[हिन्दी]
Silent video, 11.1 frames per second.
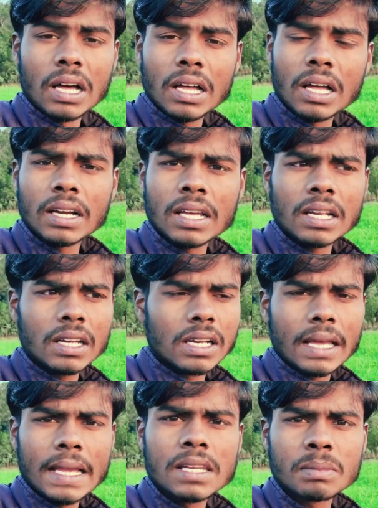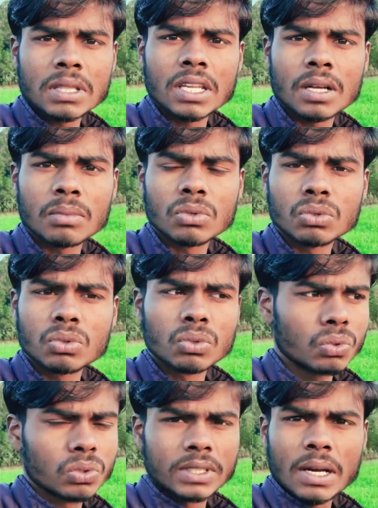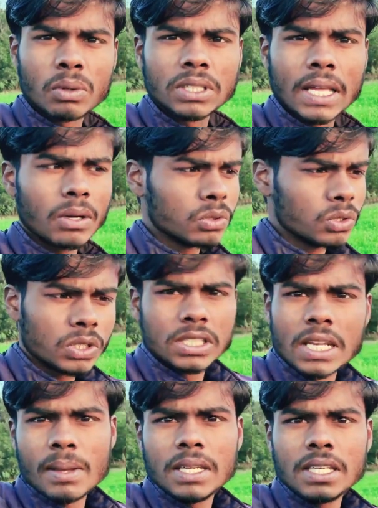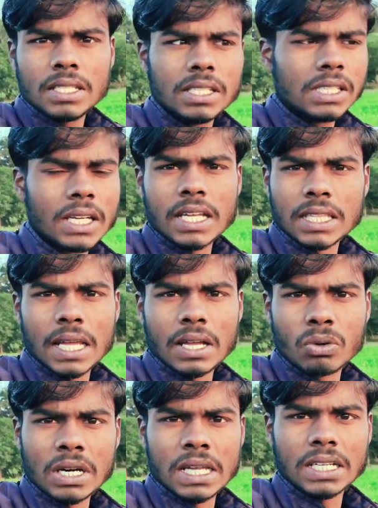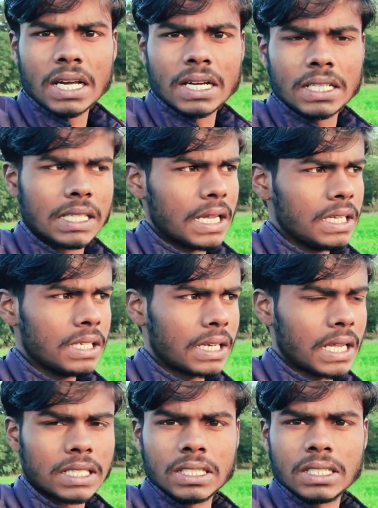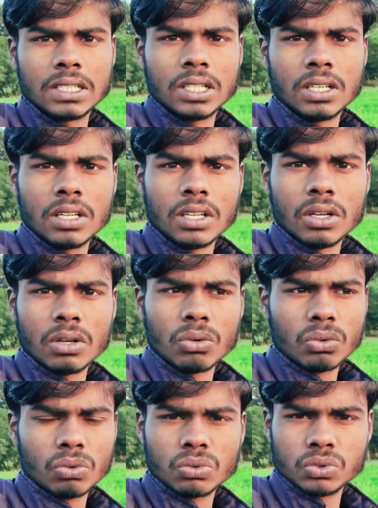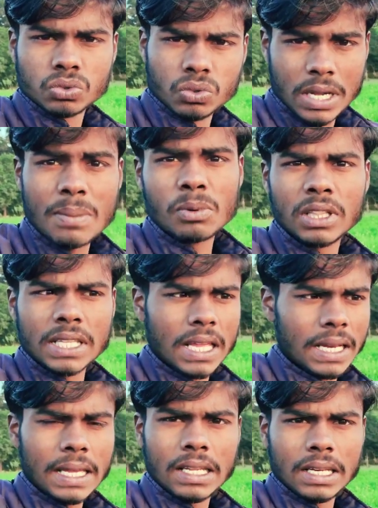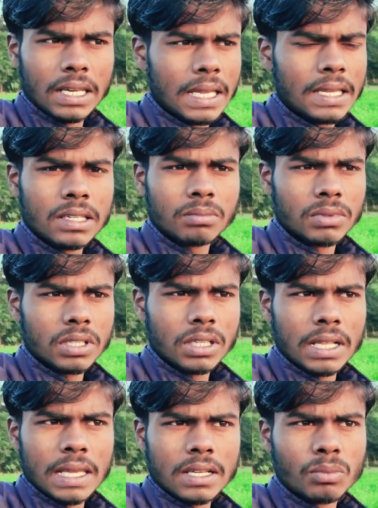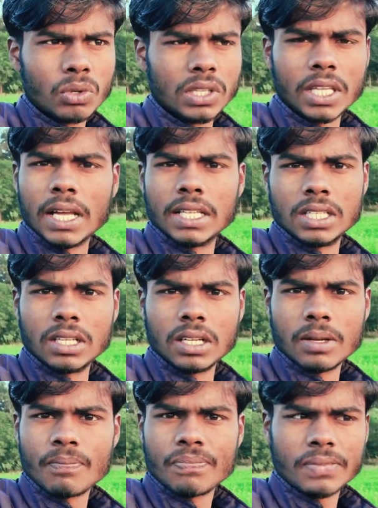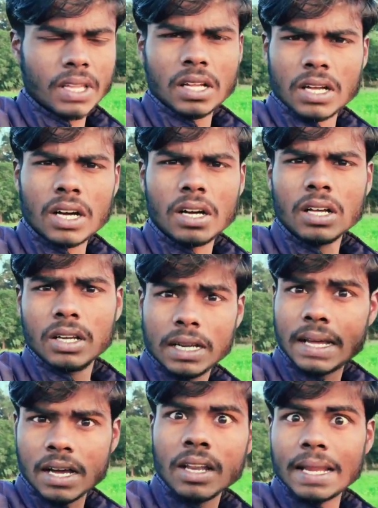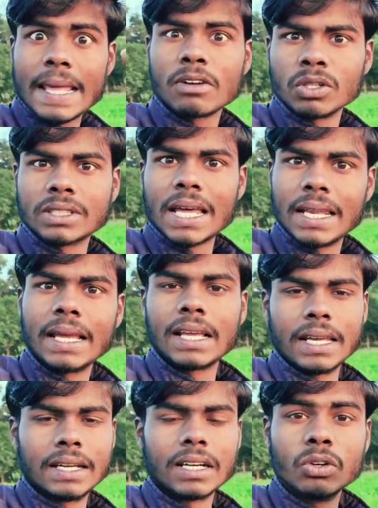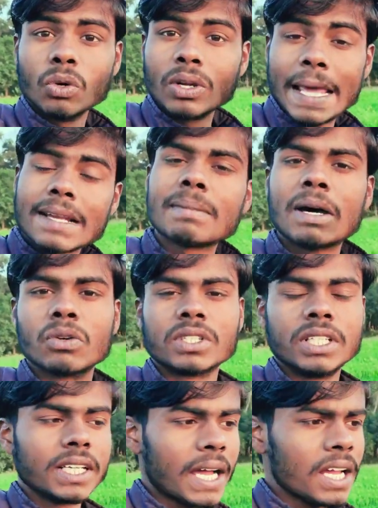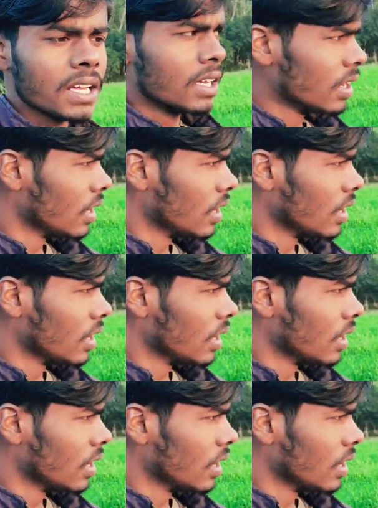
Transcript: अ, अरे लाइन मतलब वो क्या होता है वो जो इतना ई ई रहता है अंगूठा जगह रहता है ना के उसको क्या बोलते हैं ला, लाइन लाइक बोलते हैं आई थिंक हाँ हाँ हाँ लाइक होता है लाइक लाइक वो लाइक मारो ठीक है